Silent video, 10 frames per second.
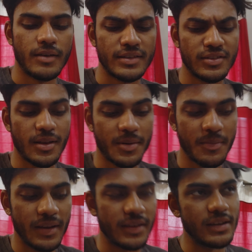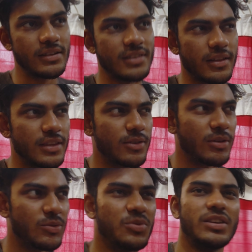वैसे तो आपके बाइक की जाती
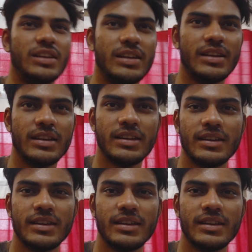कोई होंगी